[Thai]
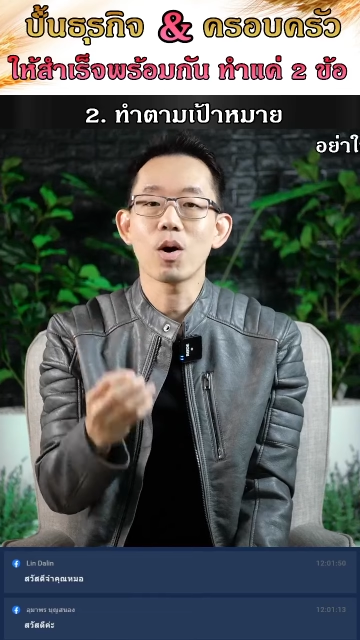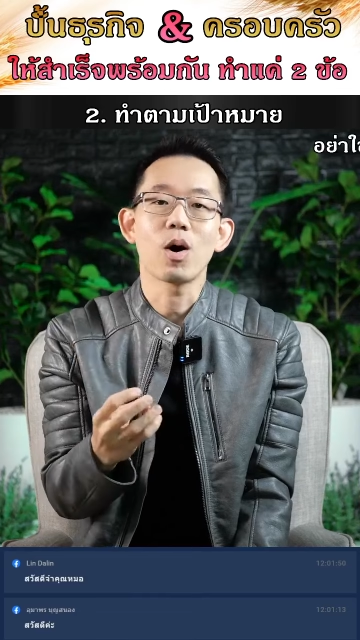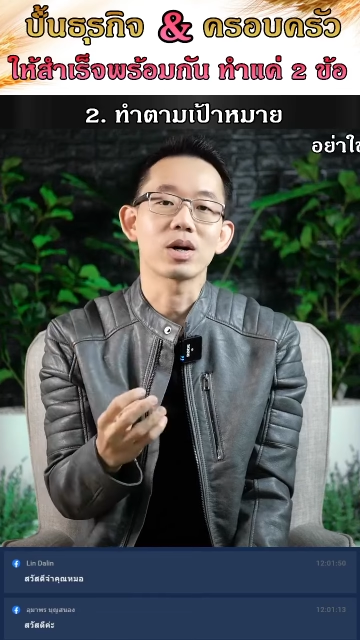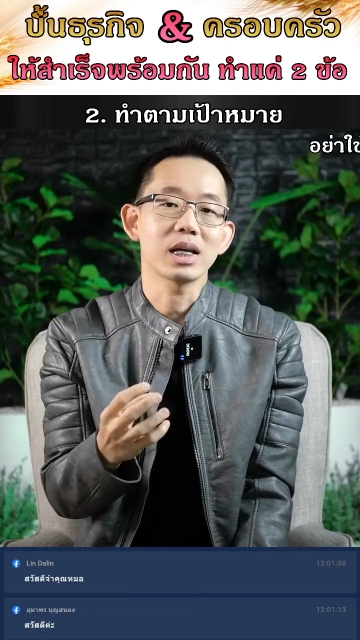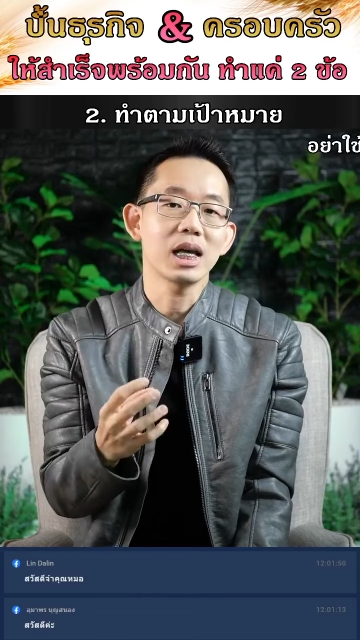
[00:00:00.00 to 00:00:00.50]
ค
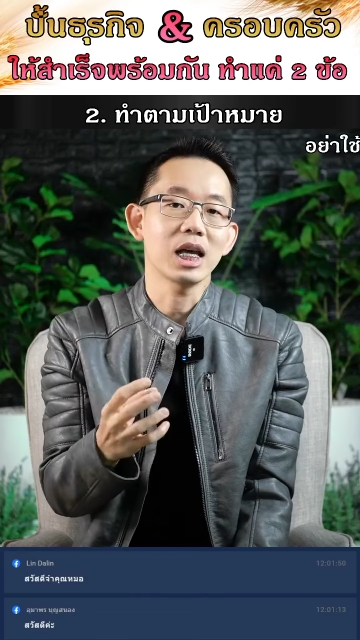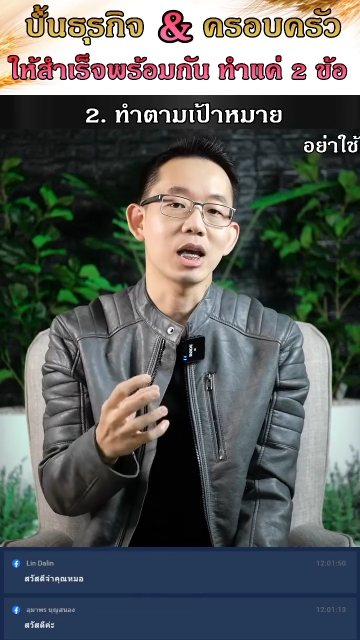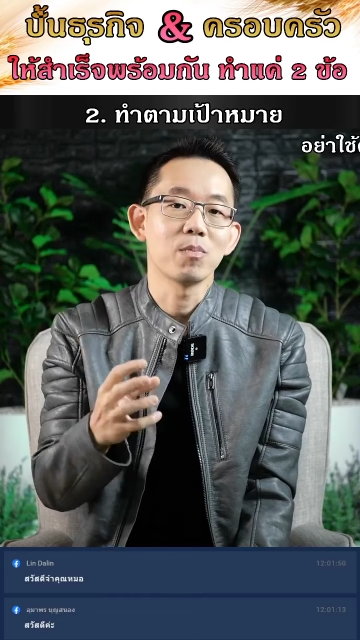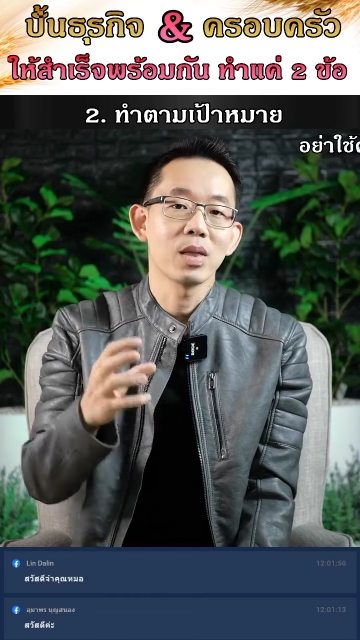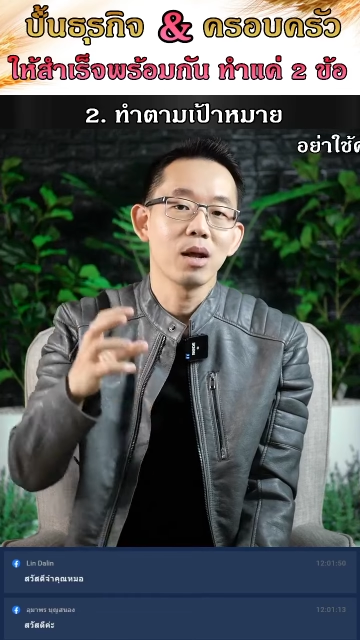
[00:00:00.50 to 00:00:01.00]
รองที่
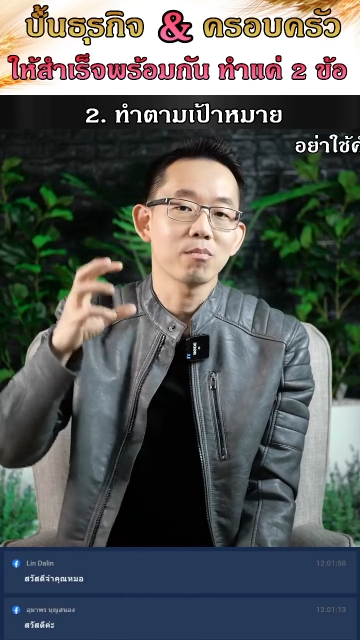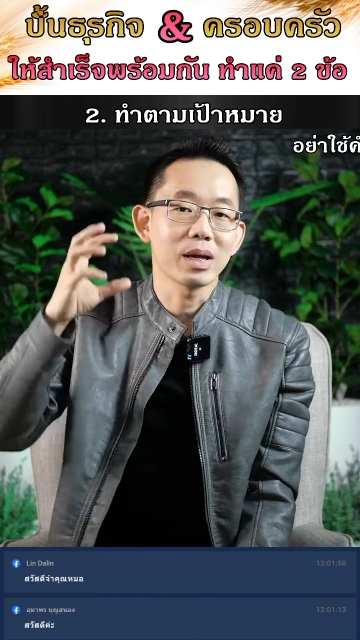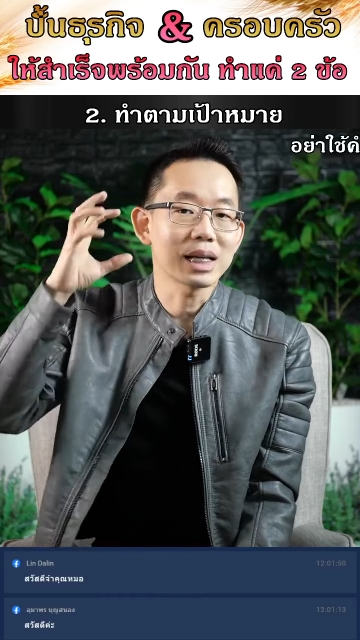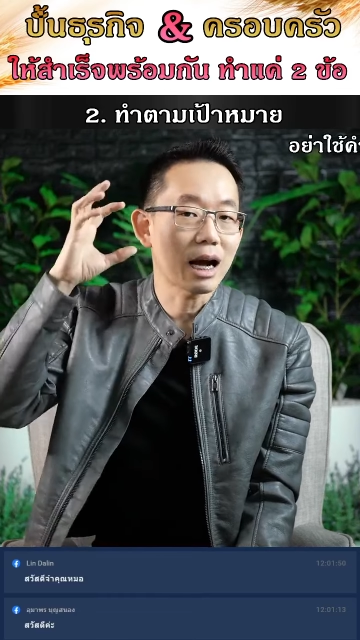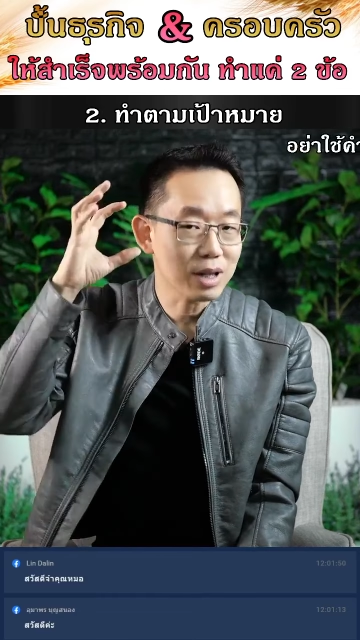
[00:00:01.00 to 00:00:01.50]
เป็
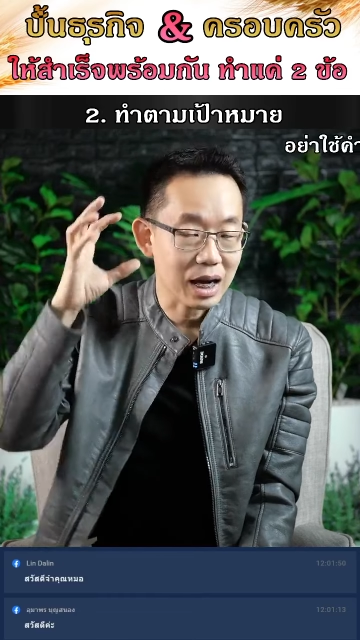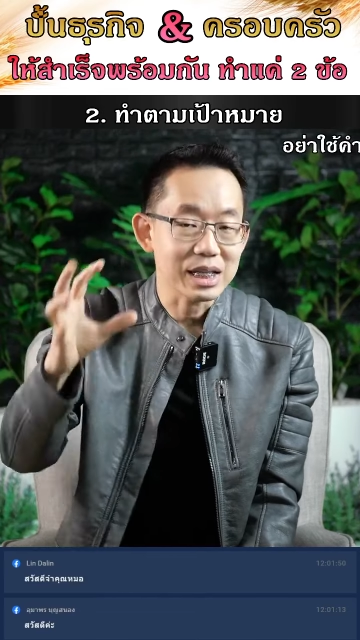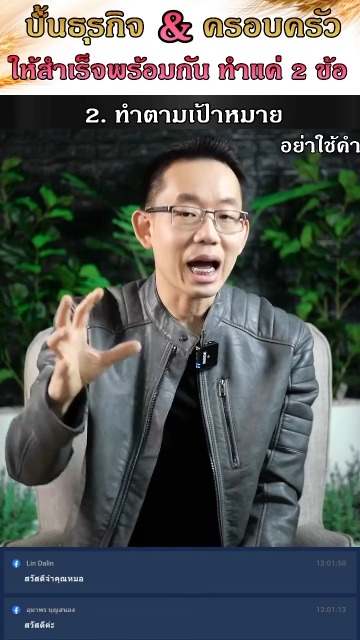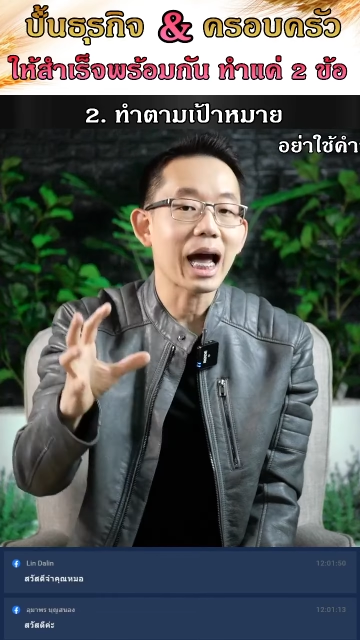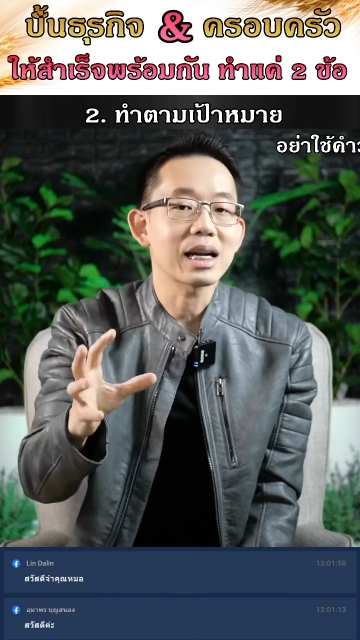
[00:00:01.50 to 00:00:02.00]
นชาวต่าง
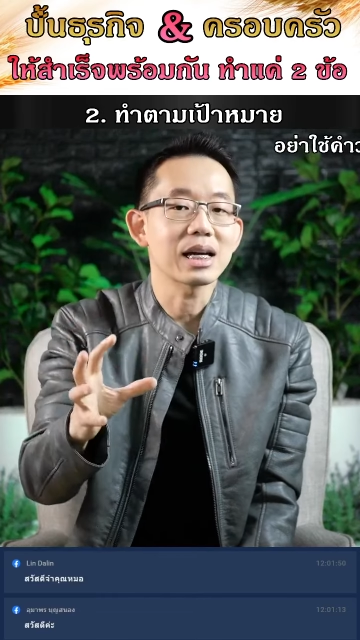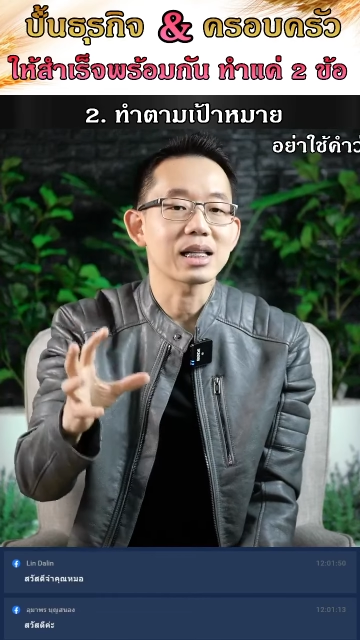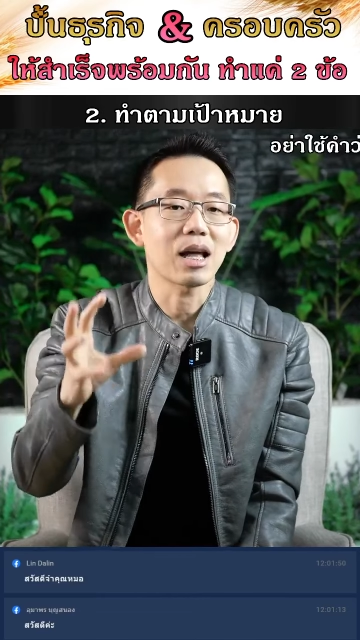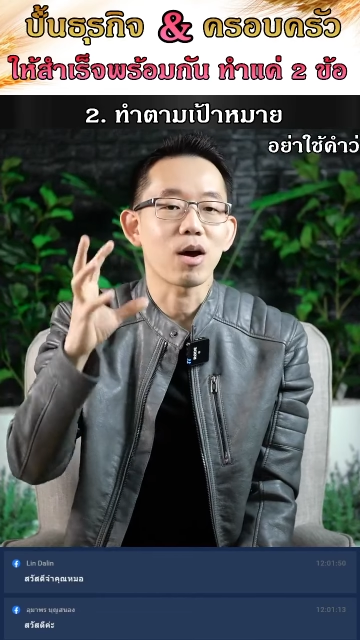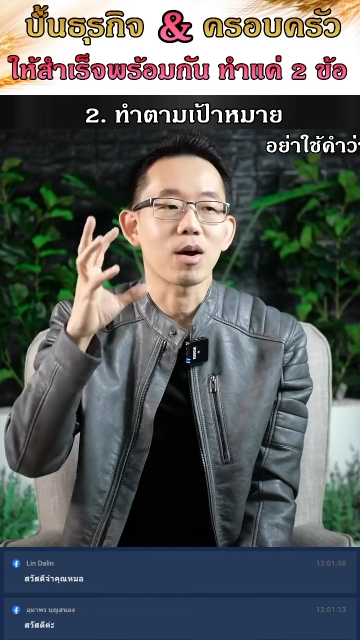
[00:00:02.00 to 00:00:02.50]
ชาติเลย
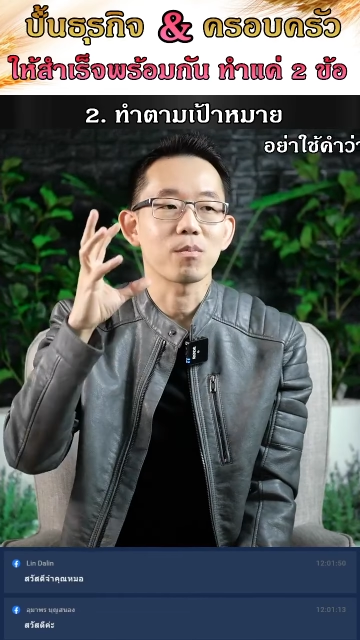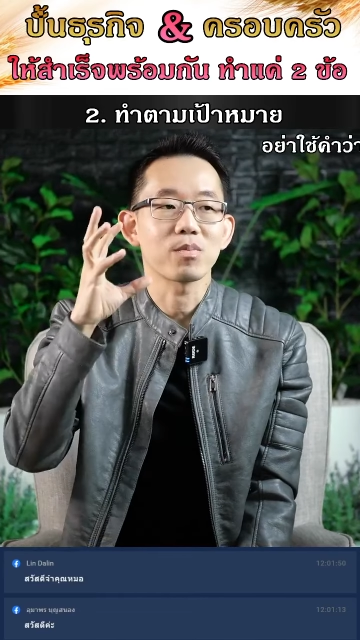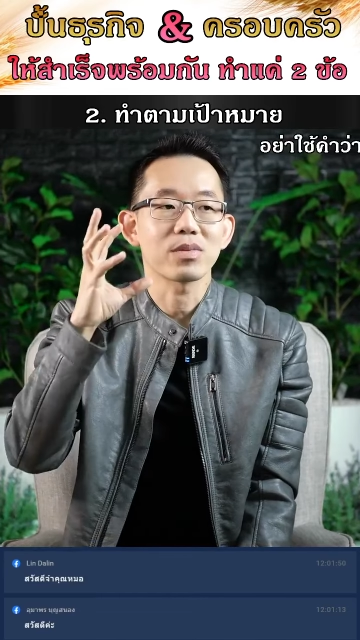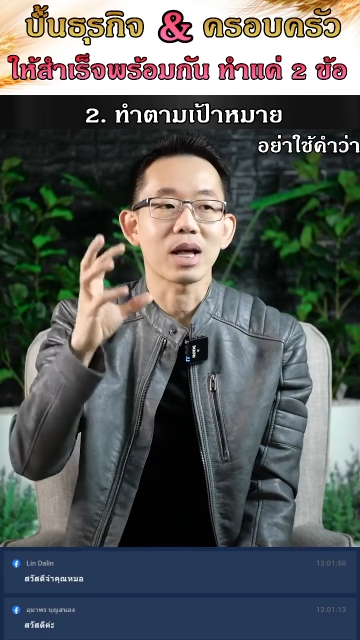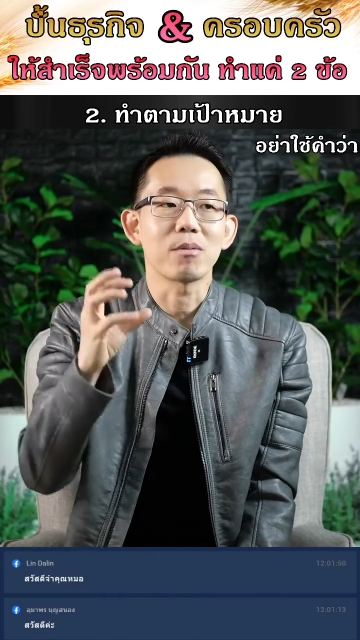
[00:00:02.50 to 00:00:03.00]
แต่
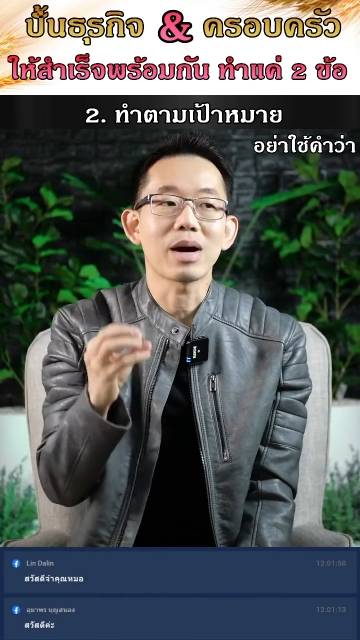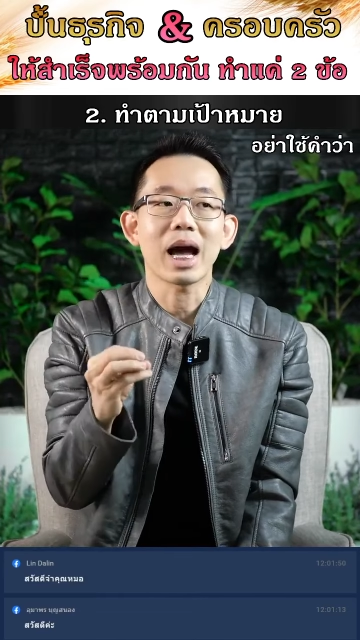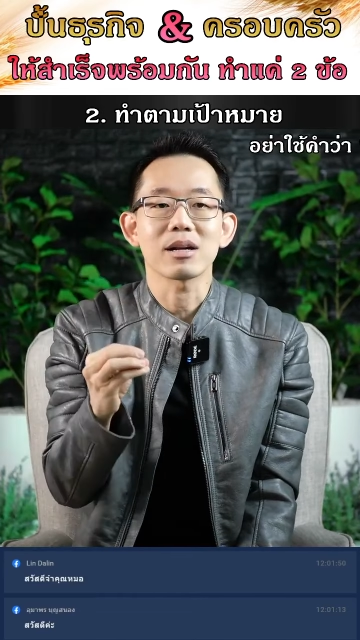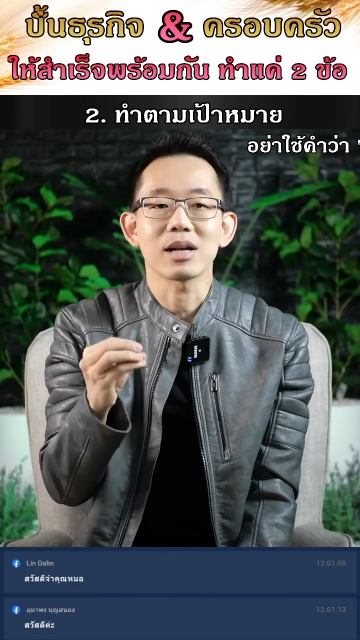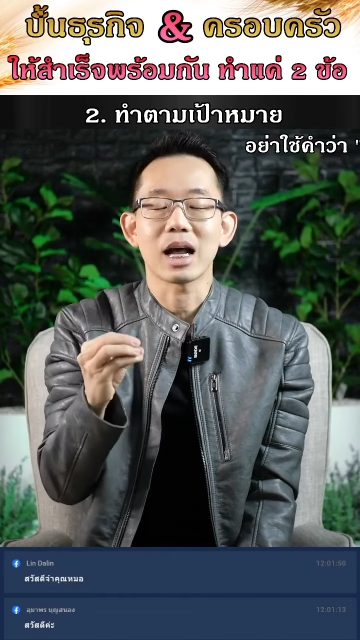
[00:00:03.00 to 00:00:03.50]
สา
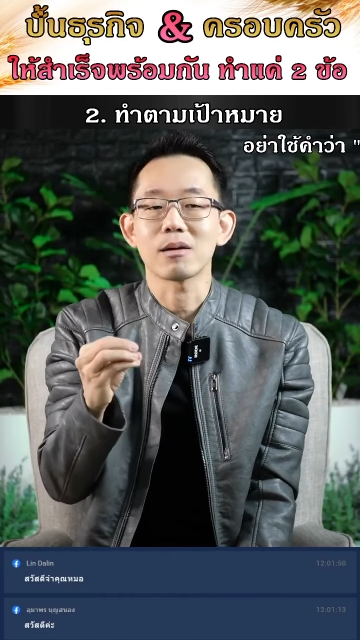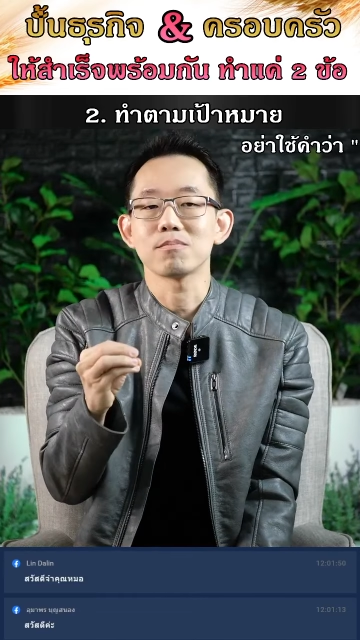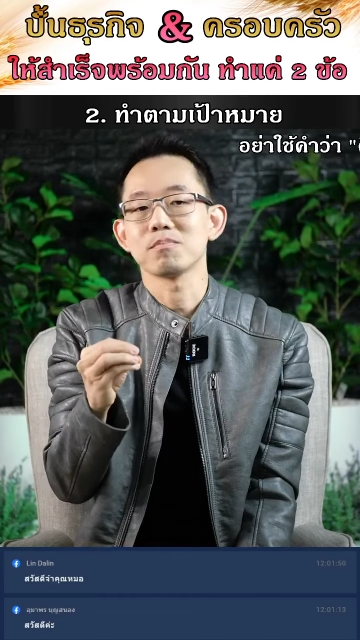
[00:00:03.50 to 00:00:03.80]
มารถนะครับ